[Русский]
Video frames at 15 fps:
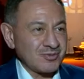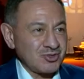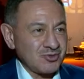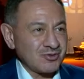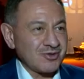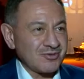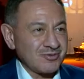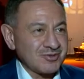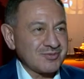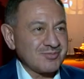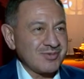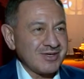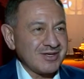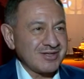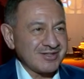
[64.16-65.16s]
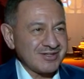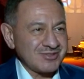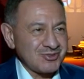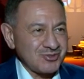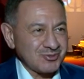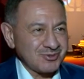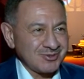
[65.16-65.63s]
еще какое-нибудь
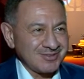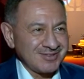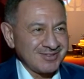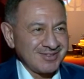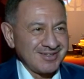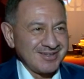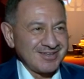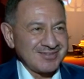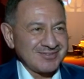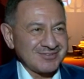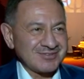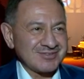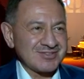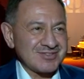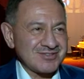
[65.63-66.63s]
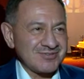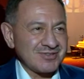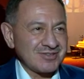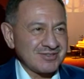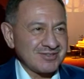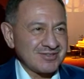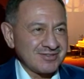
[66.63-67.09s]
маленькое чудо, вот
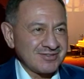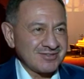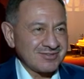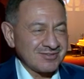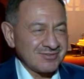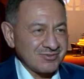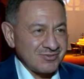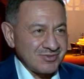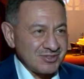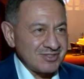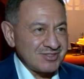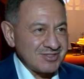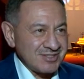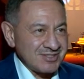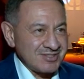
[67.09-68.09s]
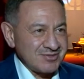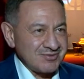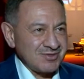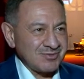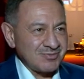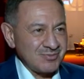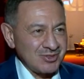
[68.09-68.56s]
свет, увидеть здесь
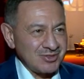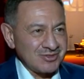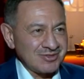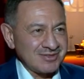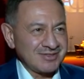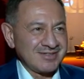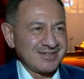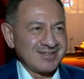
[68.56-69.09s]
свет мира,